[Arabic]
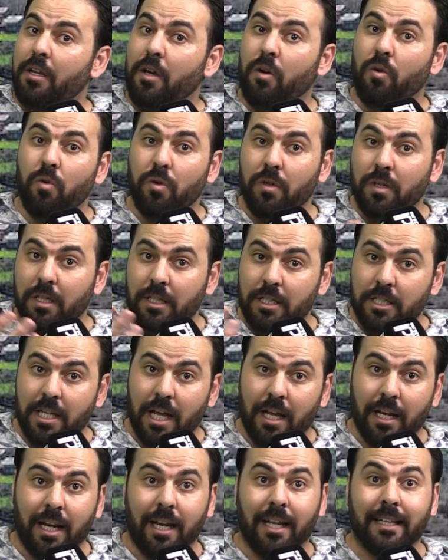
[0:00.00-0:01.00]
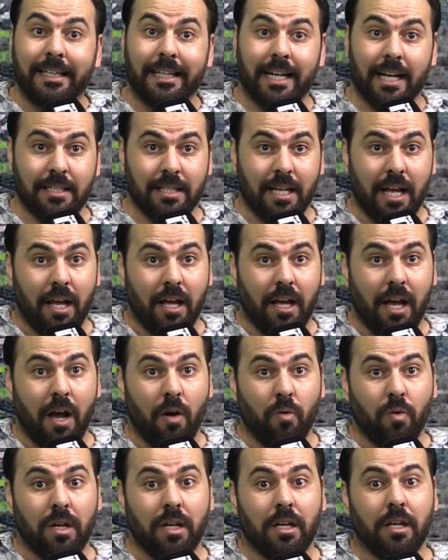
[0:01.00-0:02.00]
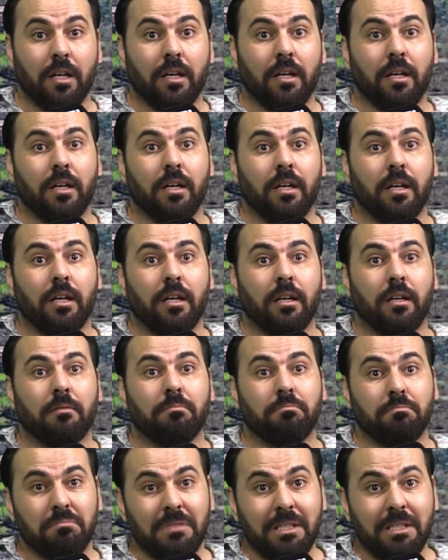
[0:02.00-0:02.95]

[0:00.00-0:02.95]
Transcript: انه يشتغل على دراسه حول آه،